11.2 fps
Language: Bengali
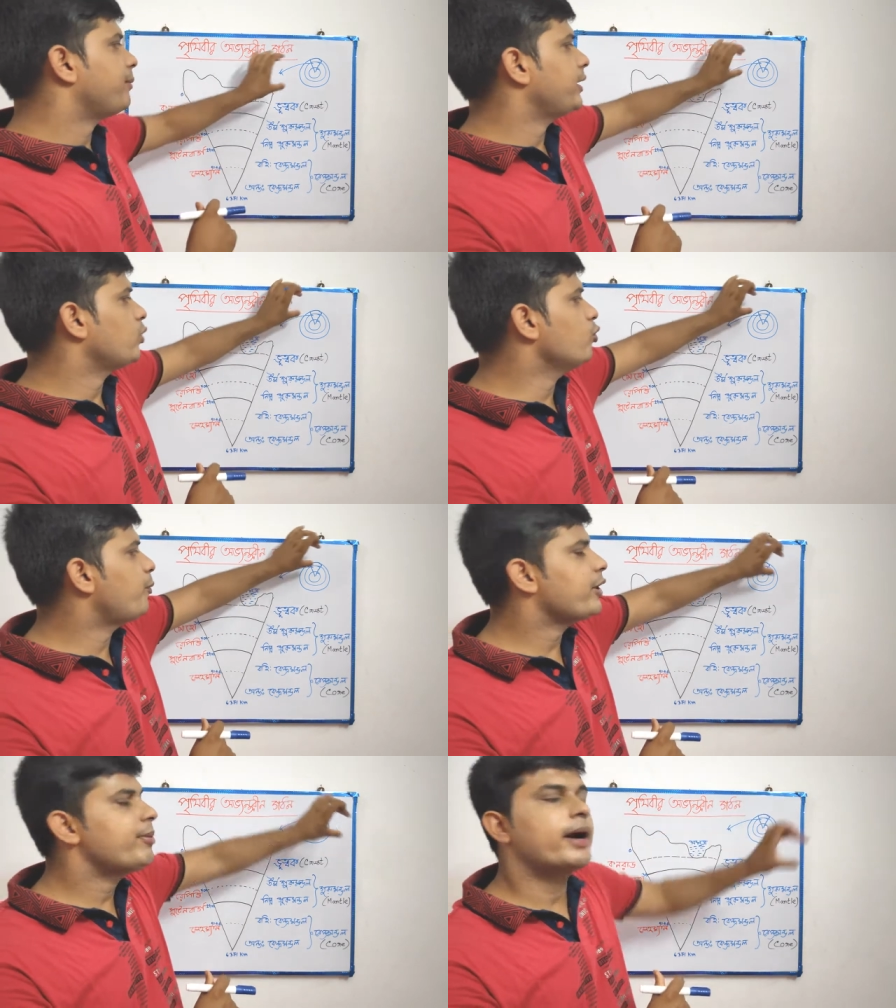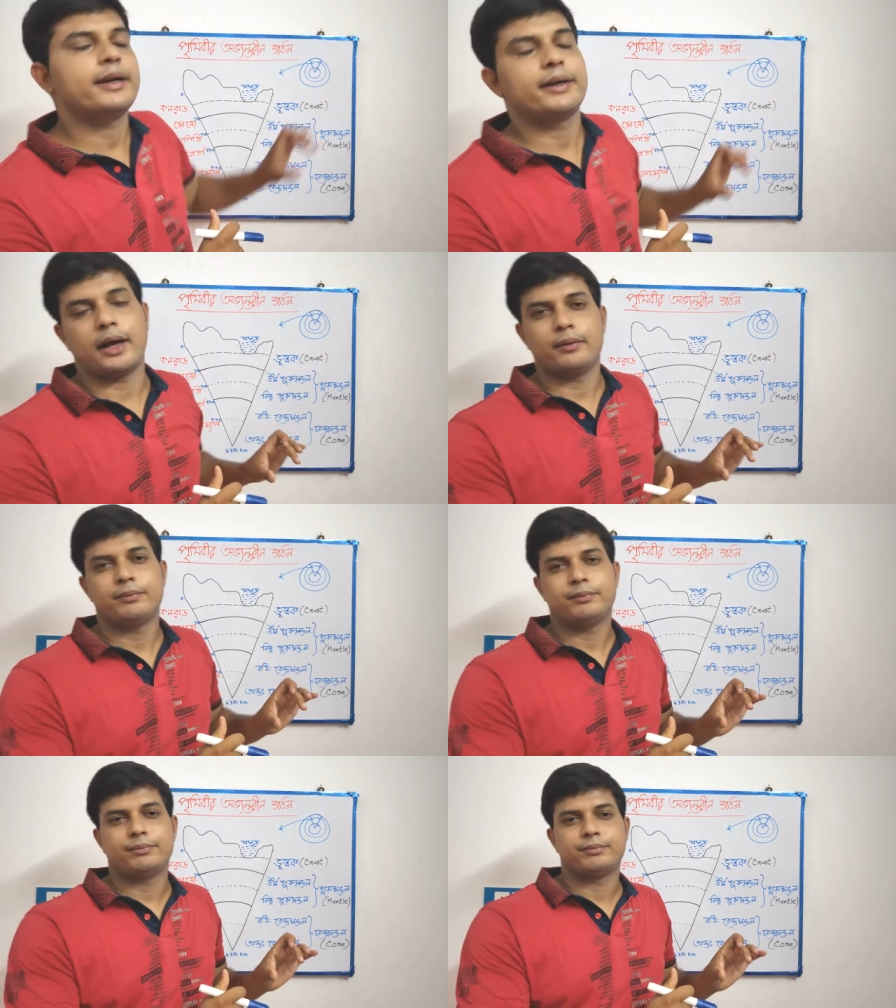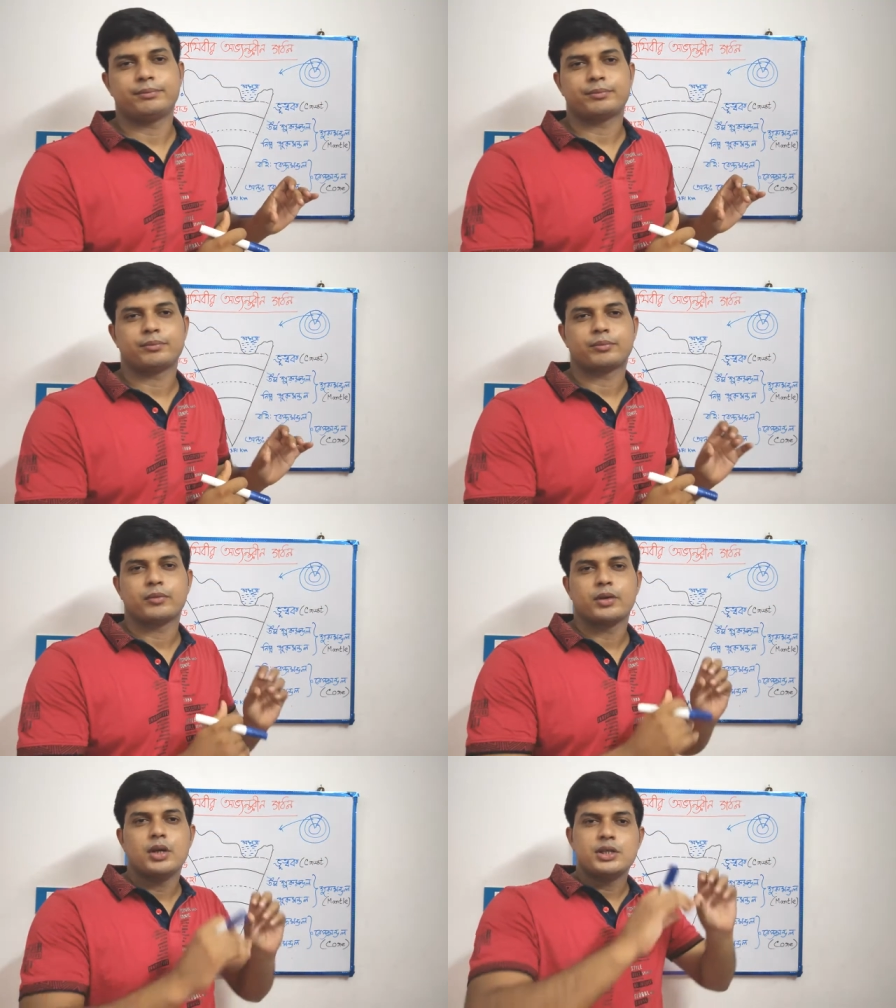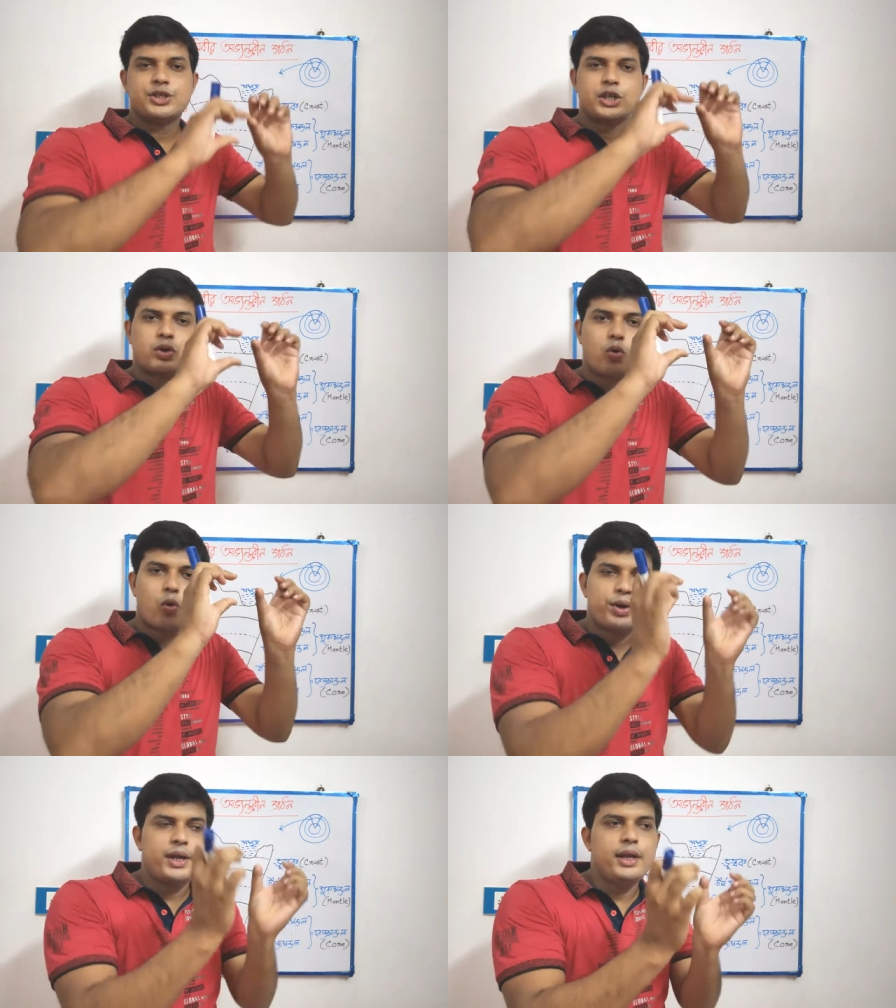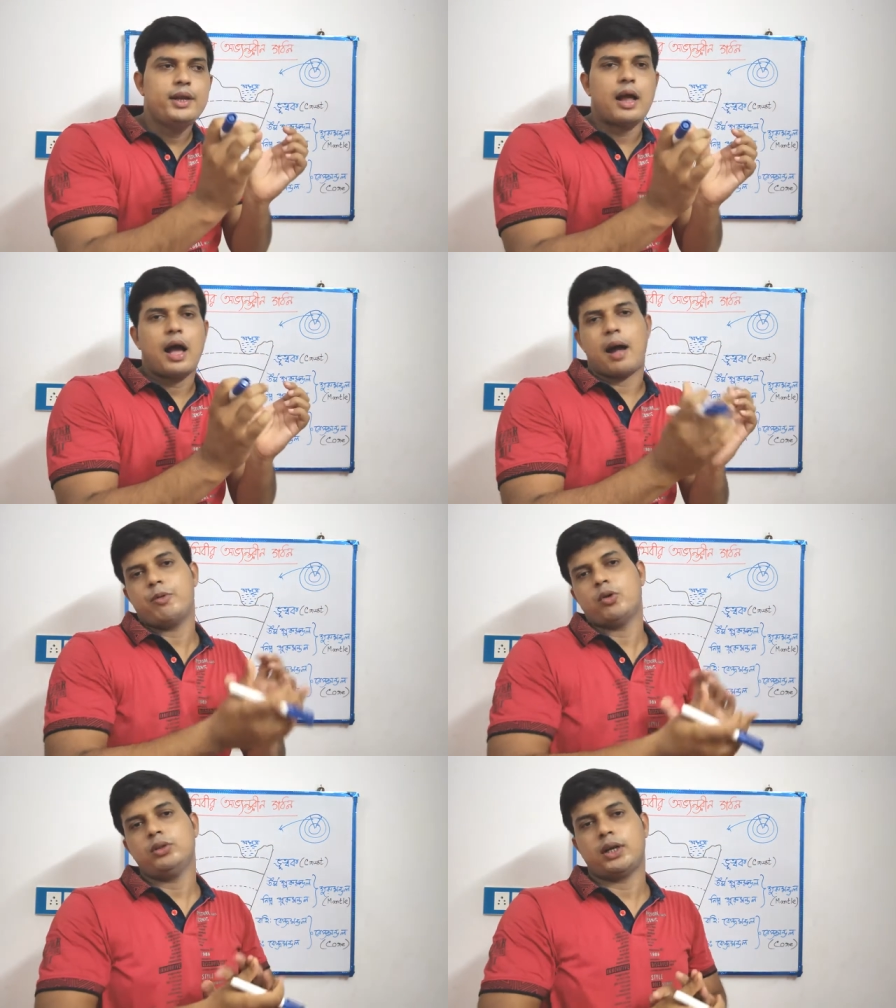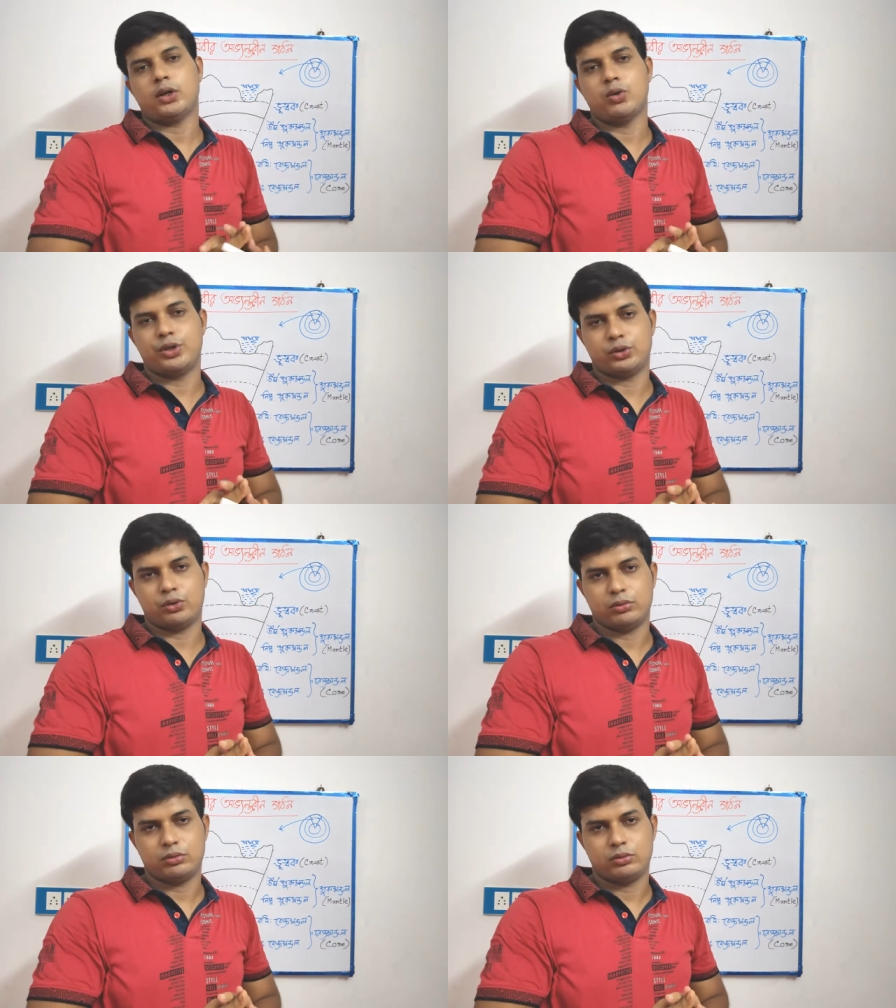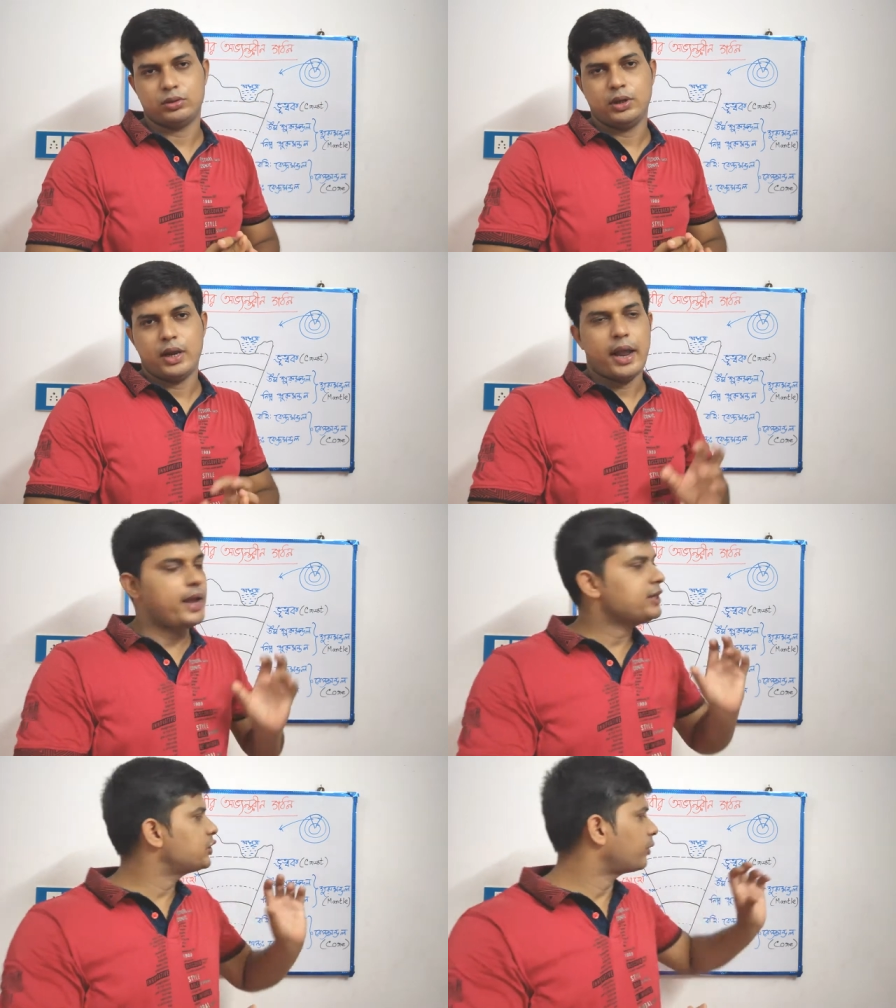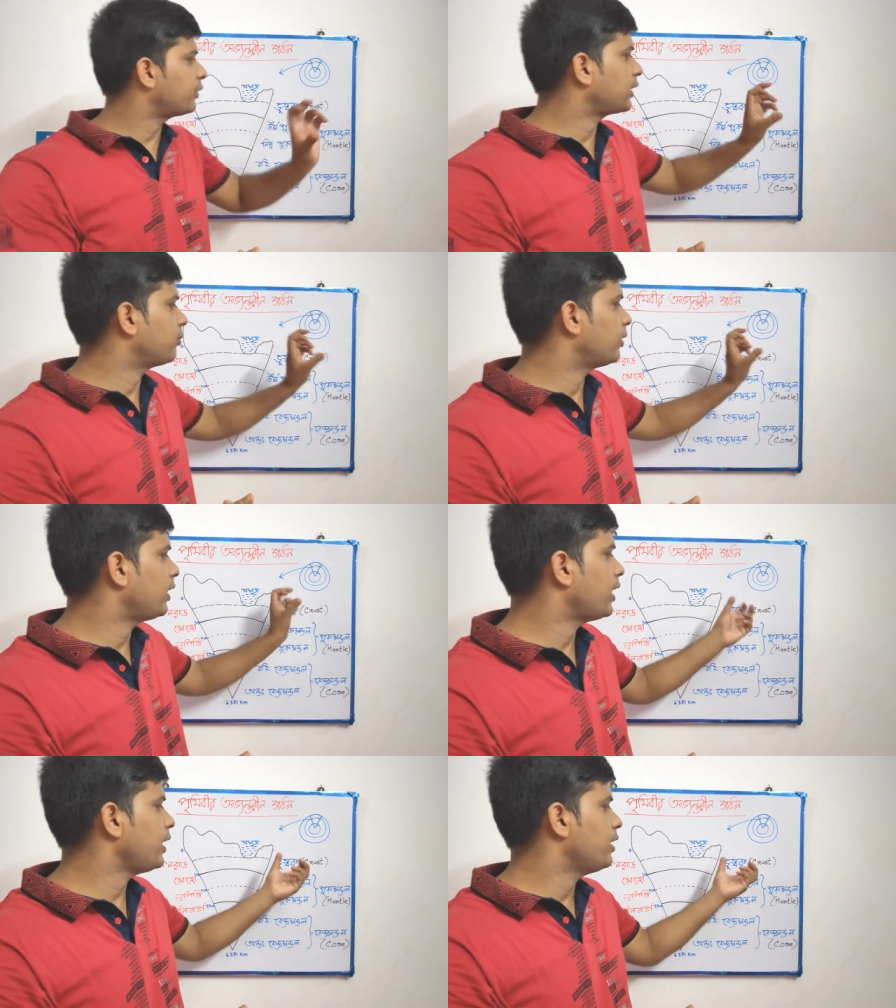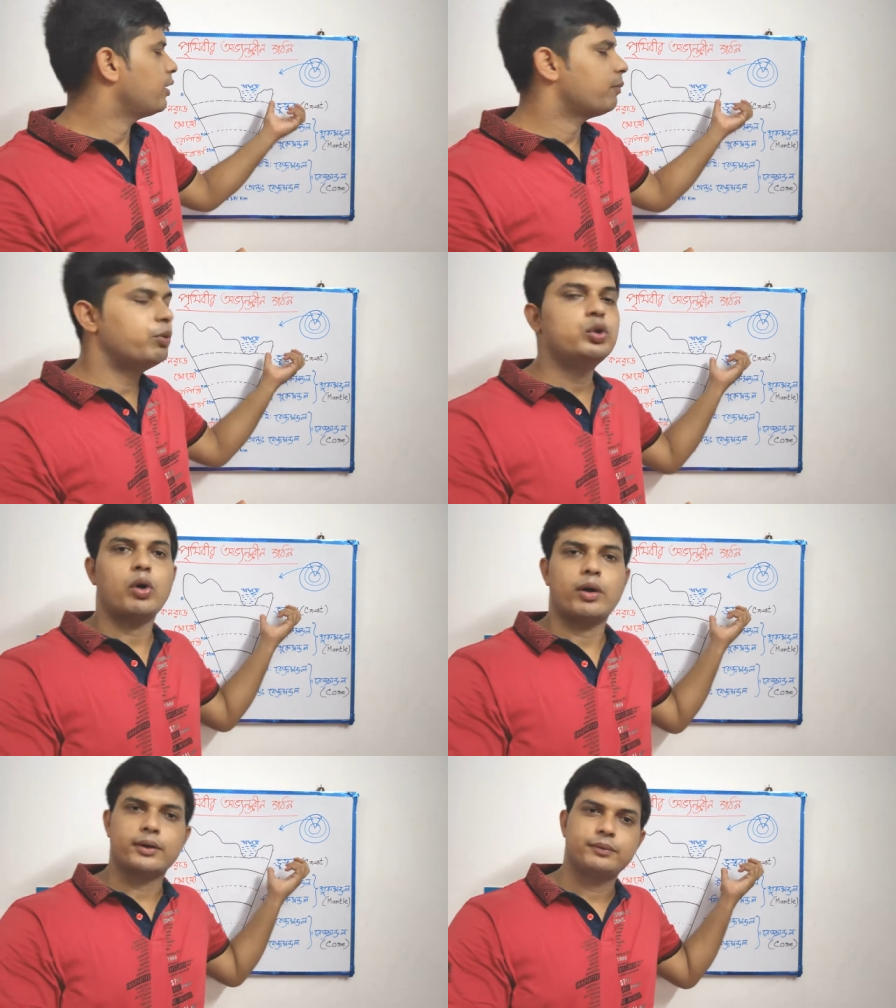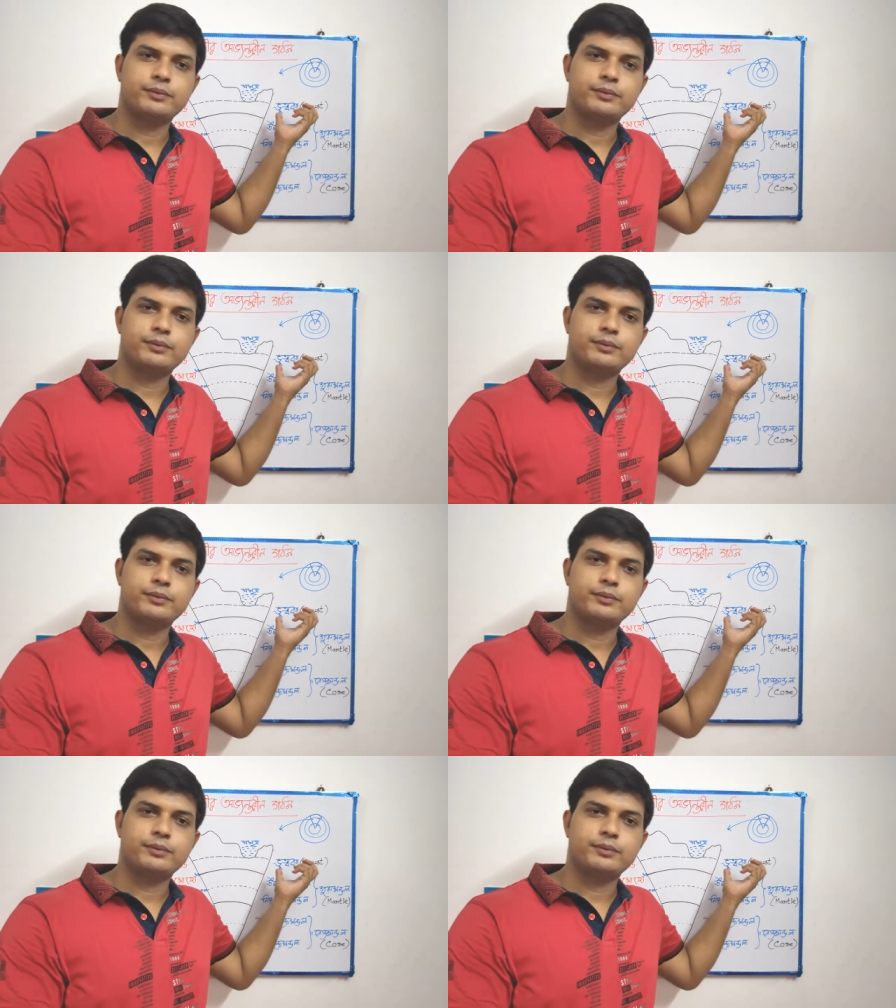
একেবারে উপরিভাগটা যে কঠিন আবরণ দ্বারা গঠিত এই স্তরটাকে বলা হয় ভূতক